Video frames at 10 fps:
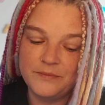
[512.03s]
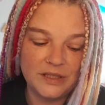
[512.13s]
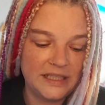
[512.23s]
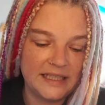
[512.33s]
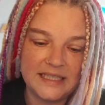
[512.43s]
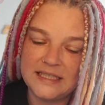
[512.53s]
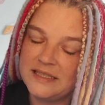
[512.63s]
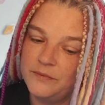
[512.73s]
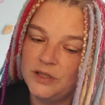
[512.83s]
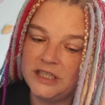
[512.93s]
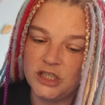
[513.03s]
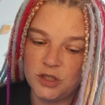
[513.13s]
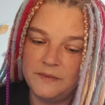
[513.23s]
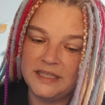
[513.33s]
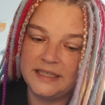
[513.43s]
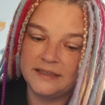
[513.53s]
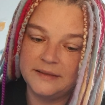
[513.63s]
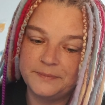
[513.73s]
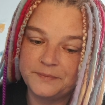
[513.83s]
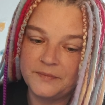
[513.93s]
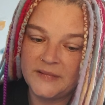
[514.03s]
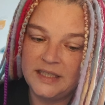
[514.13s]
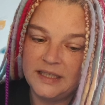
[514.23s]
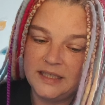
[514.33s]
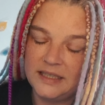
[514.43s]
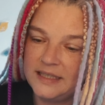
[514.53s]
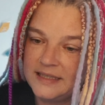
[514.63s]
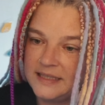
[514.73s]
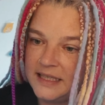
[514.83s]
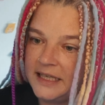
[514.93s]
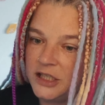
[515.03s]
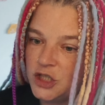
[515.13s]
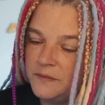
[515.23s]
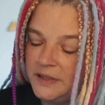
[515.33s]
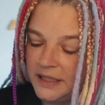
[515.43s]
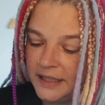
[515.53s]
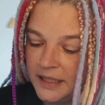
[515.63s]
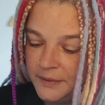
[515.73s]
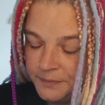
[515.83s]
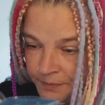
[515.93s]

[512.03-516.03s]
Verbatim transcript: wirklich, es ist wirklich schwierig, ne? Es ist echt schwierig.